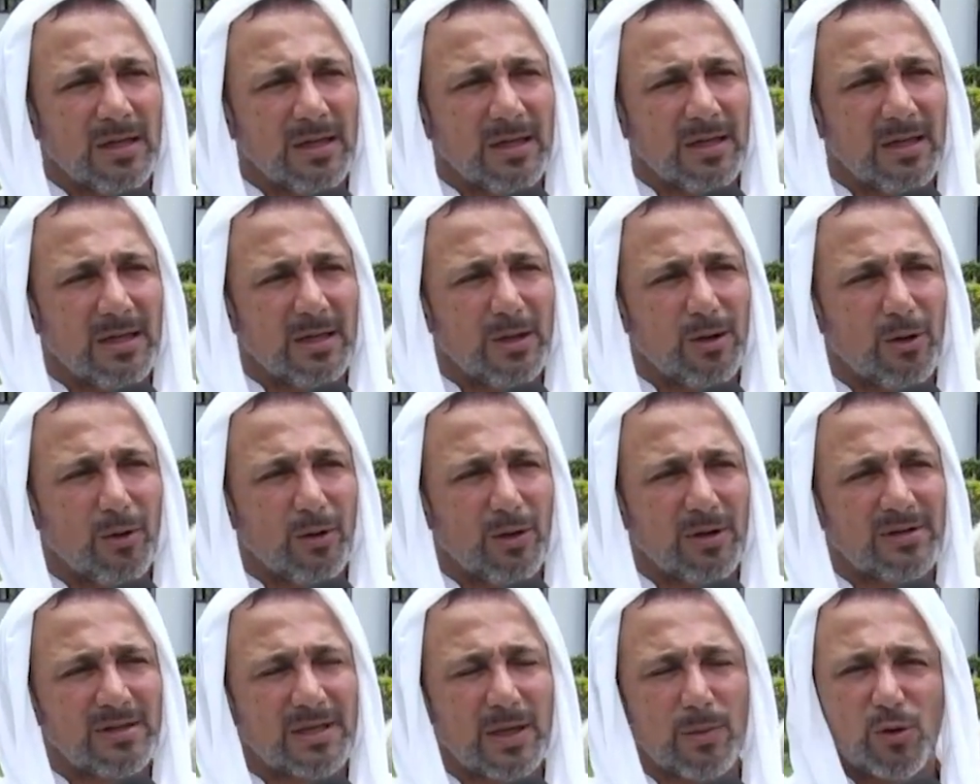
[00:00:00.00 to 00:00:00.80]
y
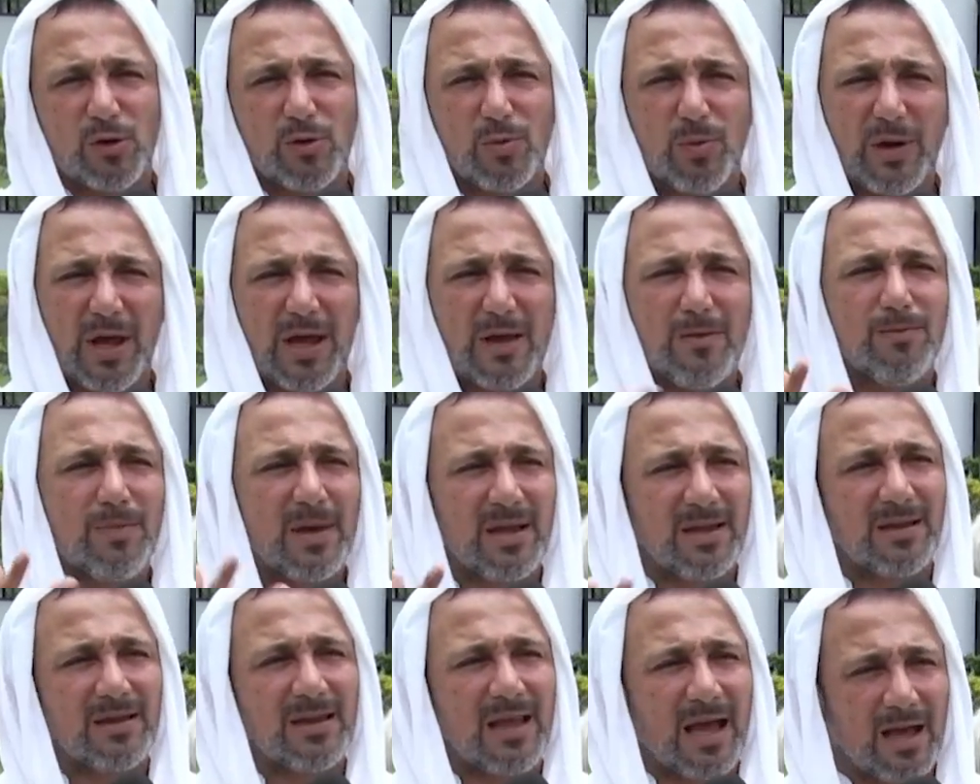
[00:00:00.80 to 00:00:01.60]
no estemos por ahí
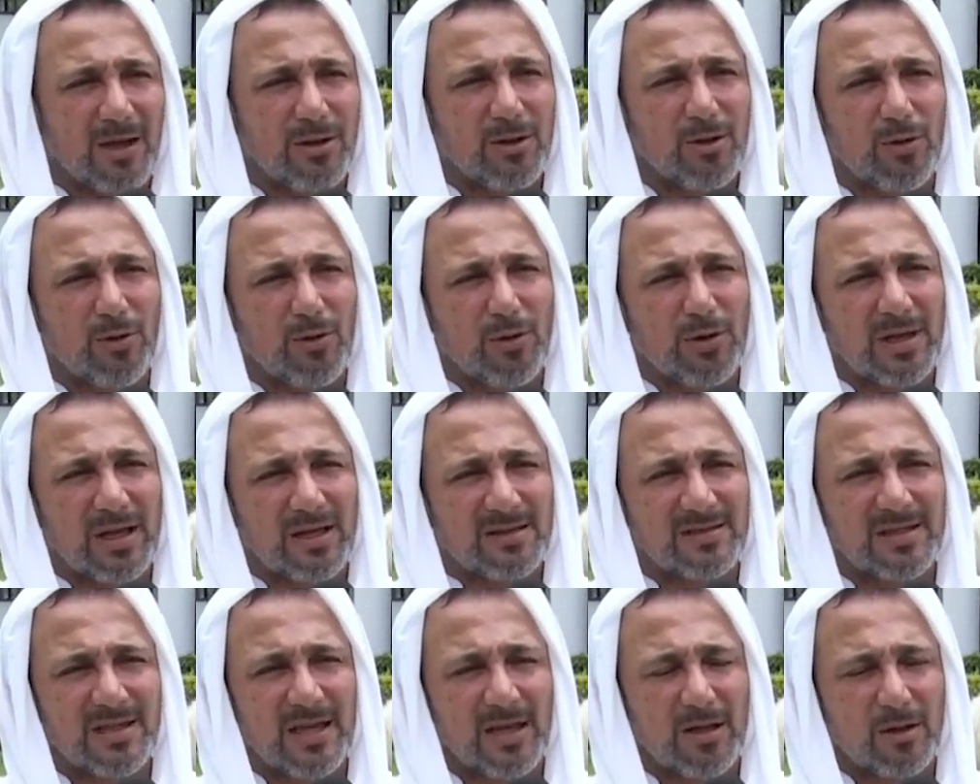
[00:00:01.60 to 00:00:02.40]
inventando y
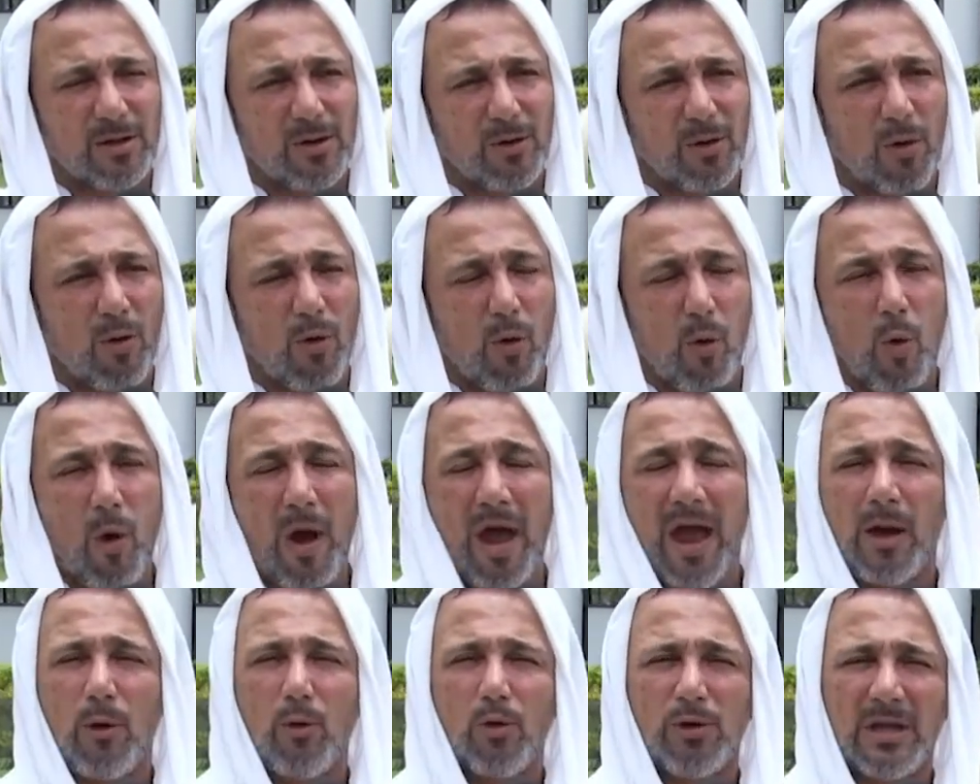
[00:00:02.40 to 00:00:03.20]
haciendo o
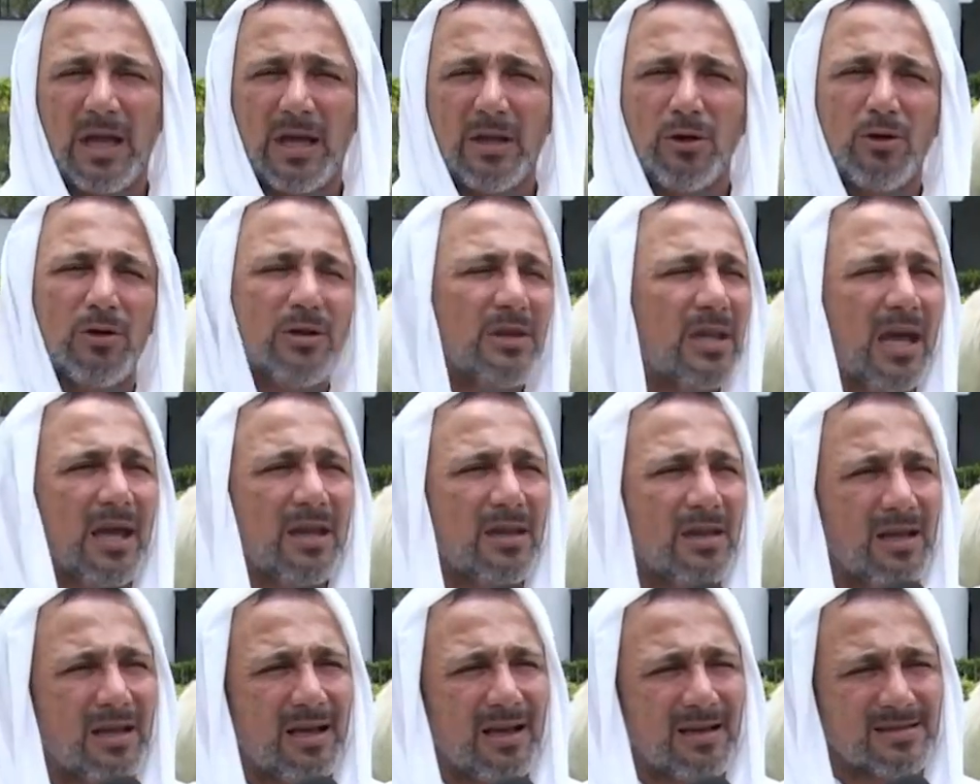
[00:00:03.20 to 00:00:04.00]
ejecutando
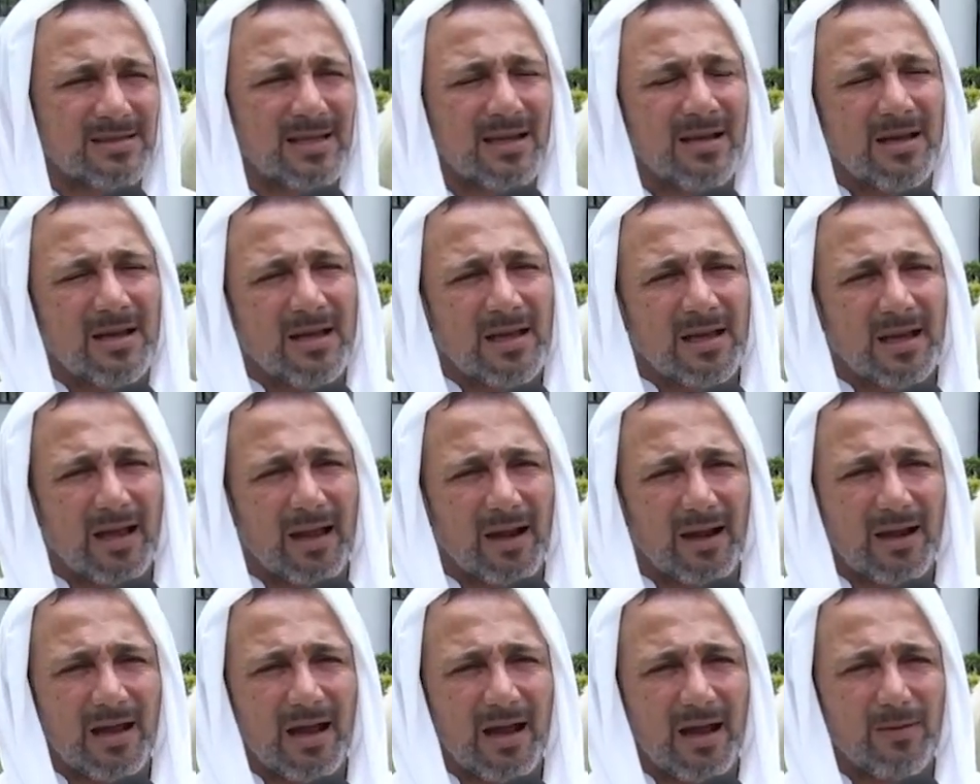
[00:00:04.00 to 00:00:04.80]
técnicas
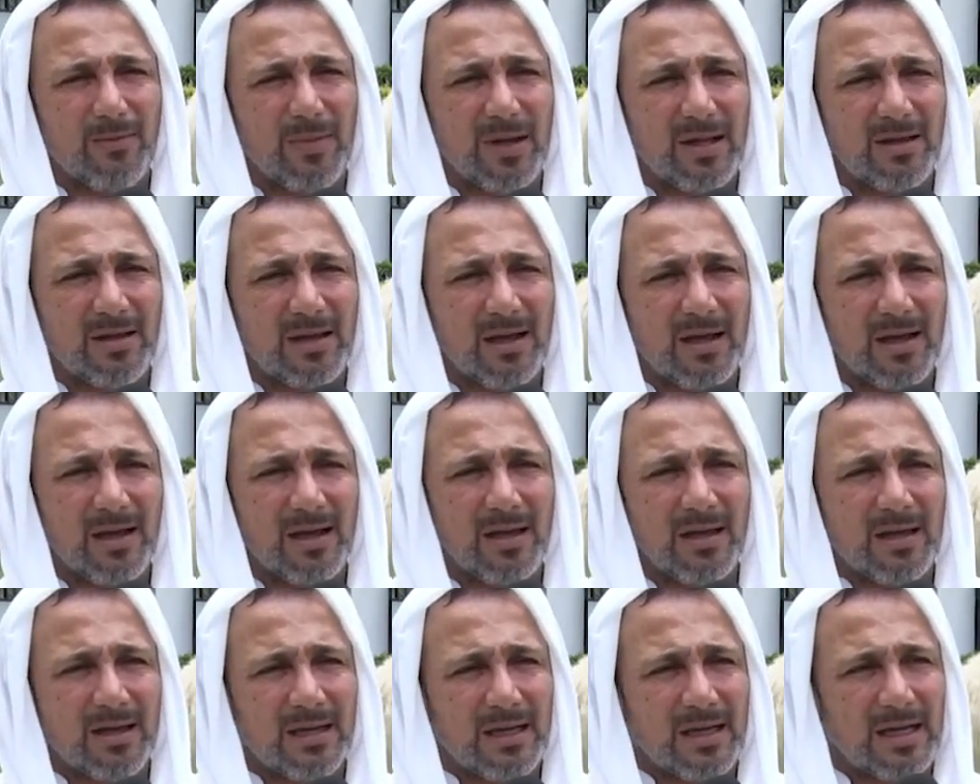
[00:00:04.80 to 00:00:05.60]
que
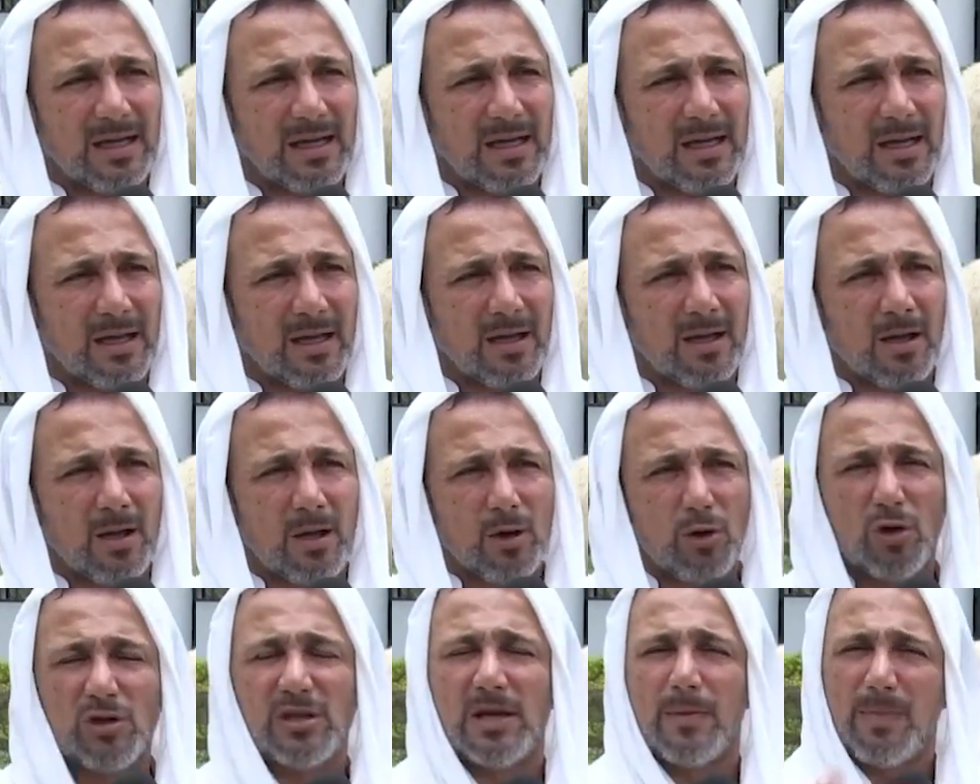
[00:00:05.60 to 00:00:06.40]
realmente eh,
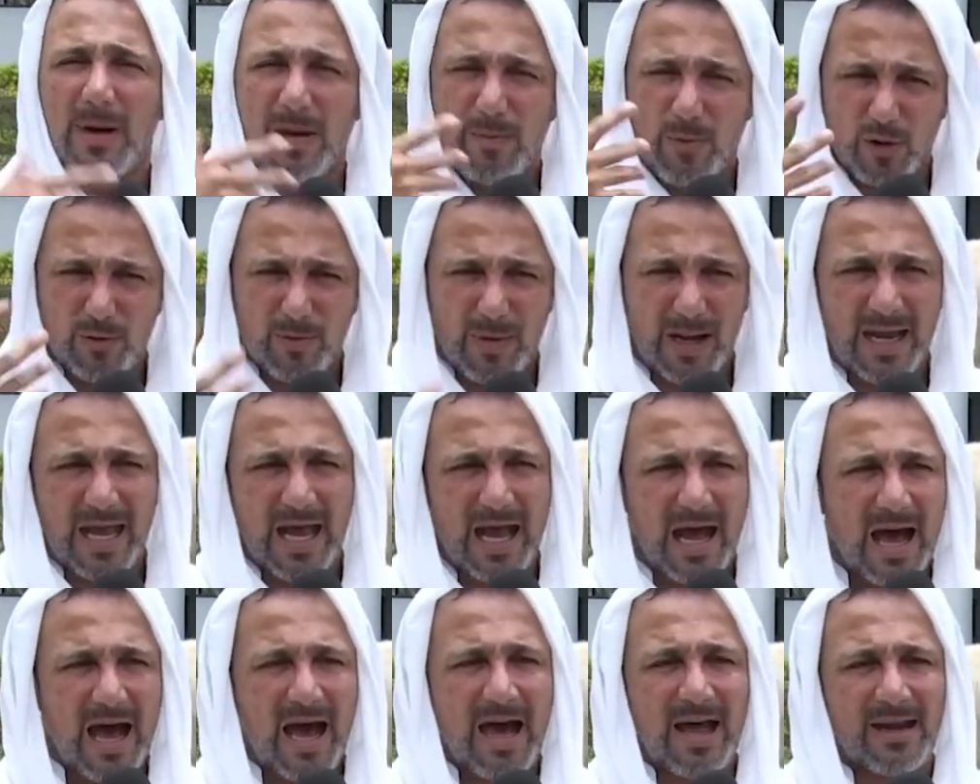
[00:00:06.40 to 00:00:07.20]
no sepamos
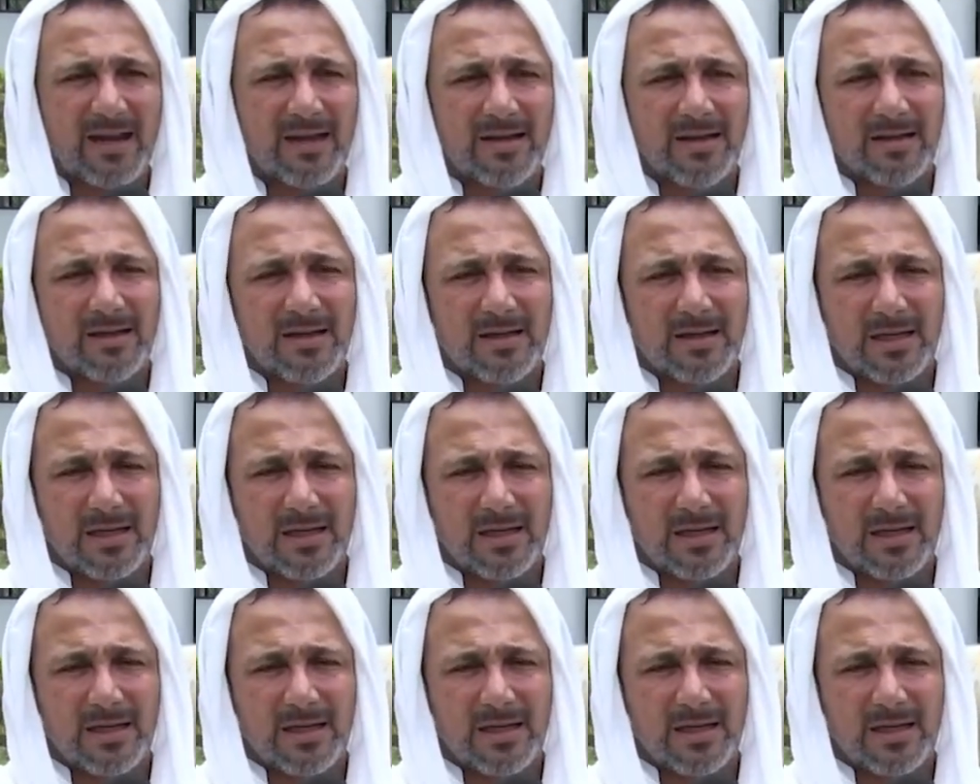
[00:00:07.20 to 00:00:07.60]
manejar,